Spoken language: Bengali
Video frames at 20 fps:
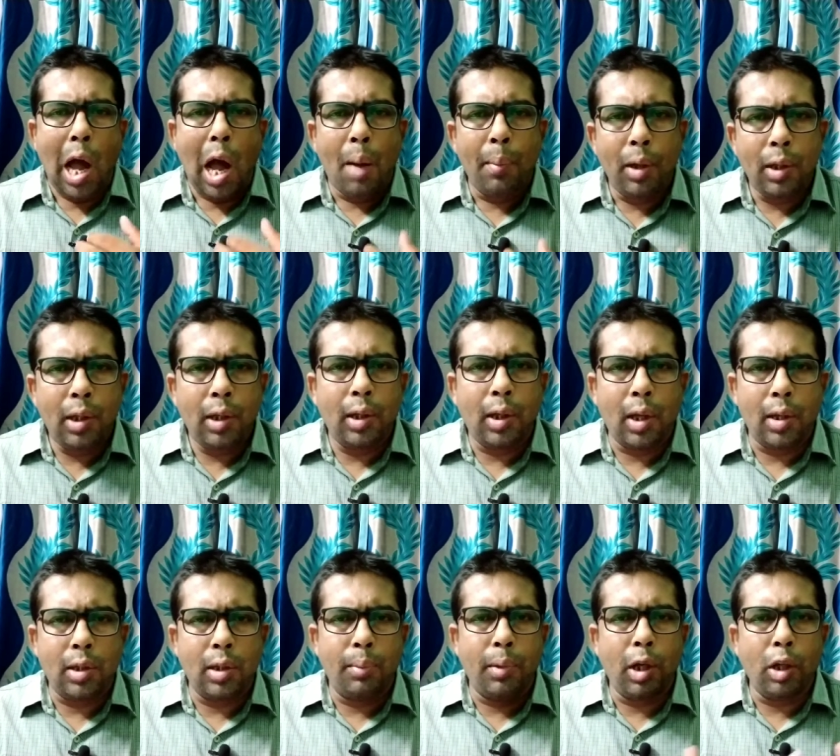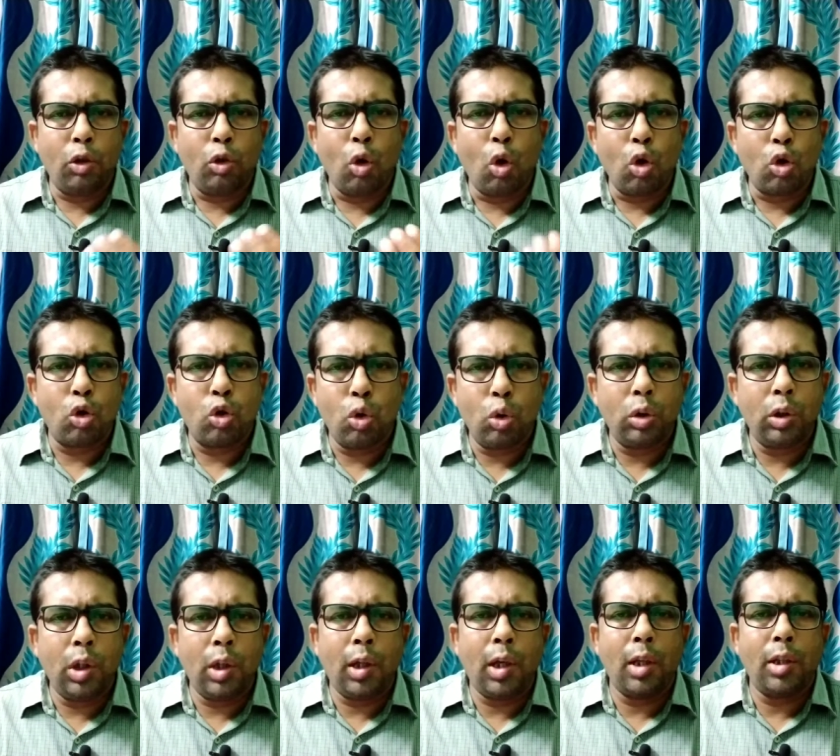আমাদের কাছে মানে
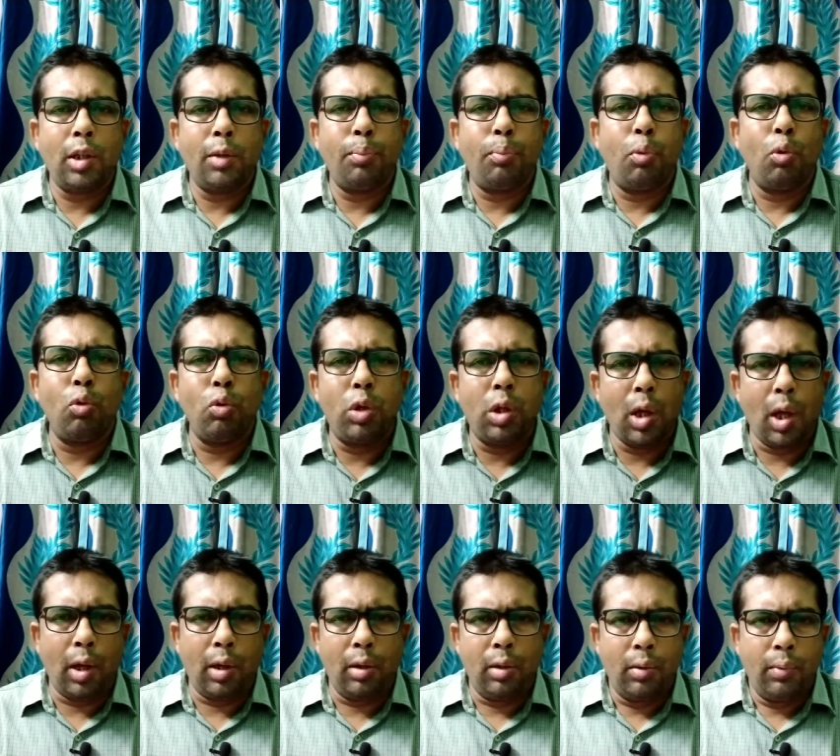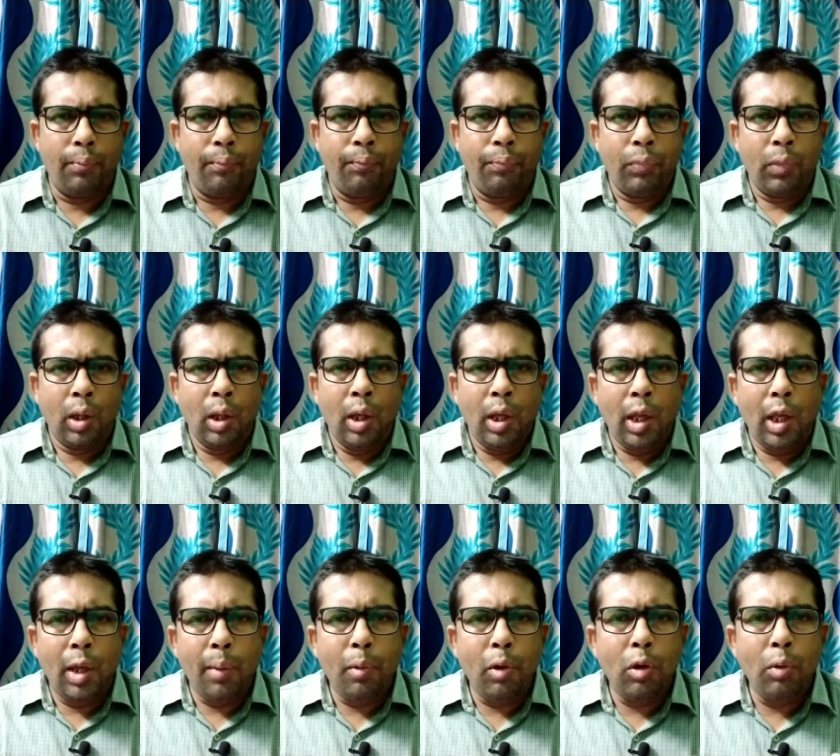দর্শকদের কাছে পৌঁছায়
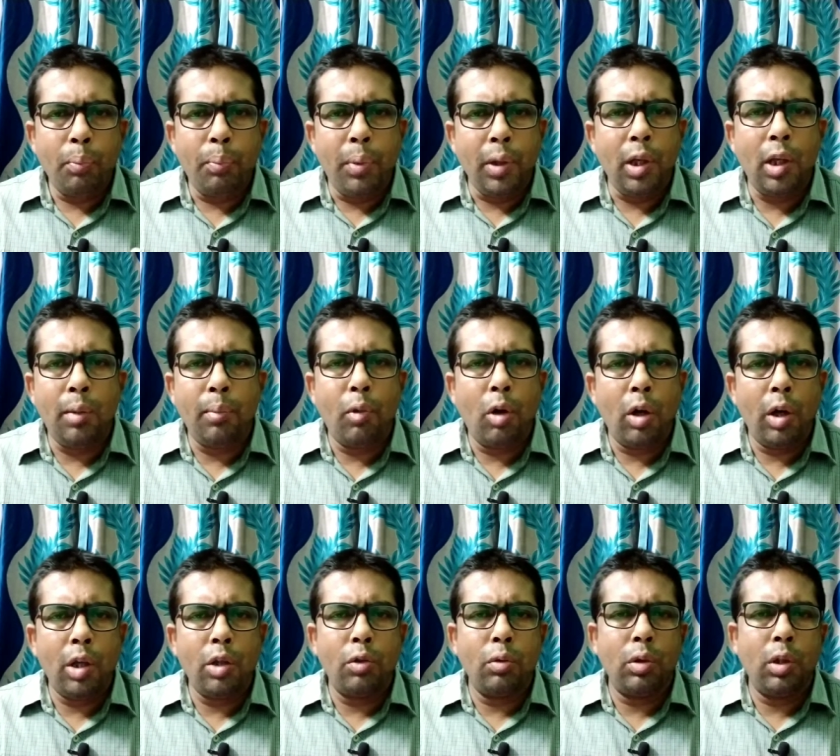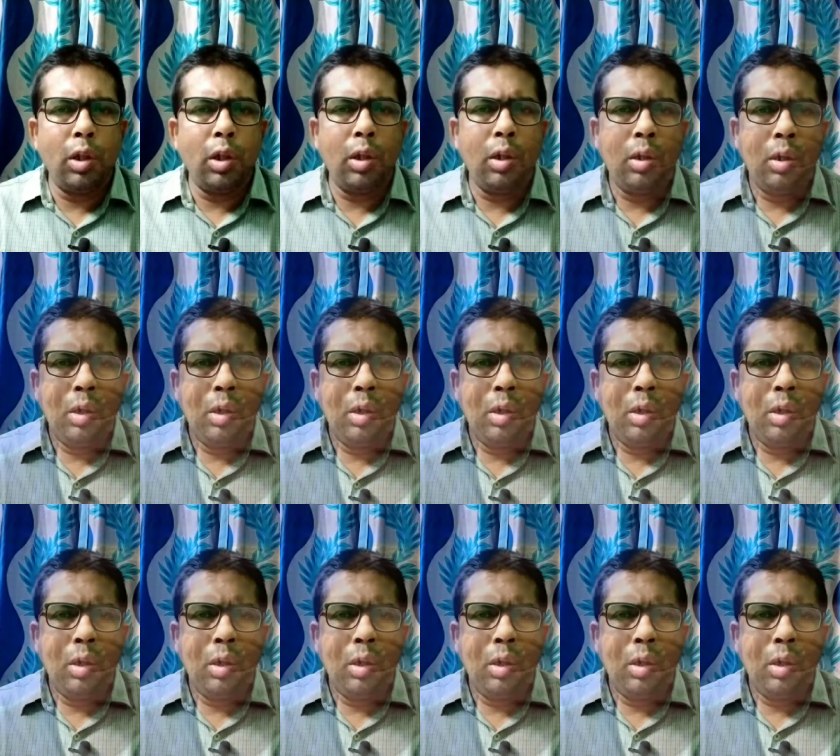এবং বিনিময়ে যদি